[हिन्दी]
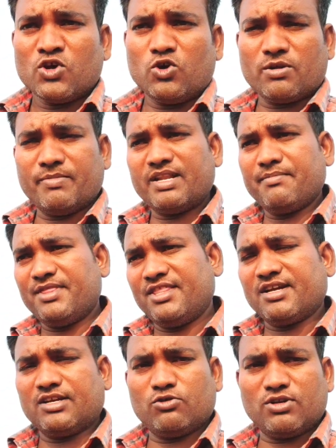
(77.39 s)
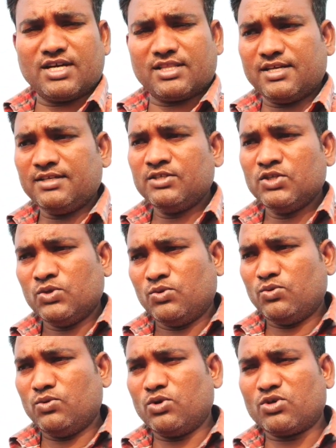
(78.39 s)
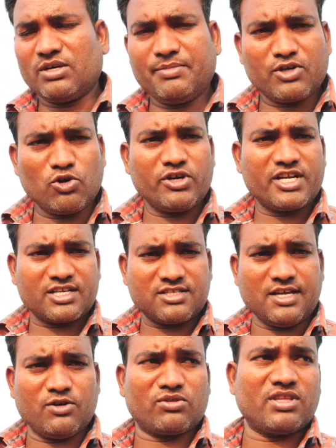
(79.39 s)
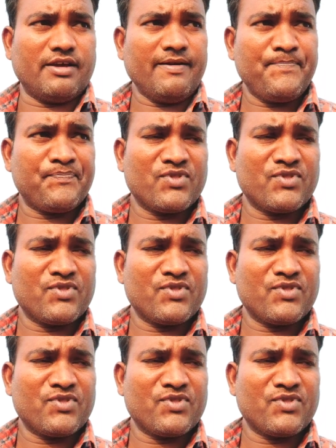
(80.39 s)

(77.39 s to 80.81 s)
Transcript: और हमारे बंदे का जो लगा था उन लोग का अभी कॉन्ट्रैक्ट साइन होता है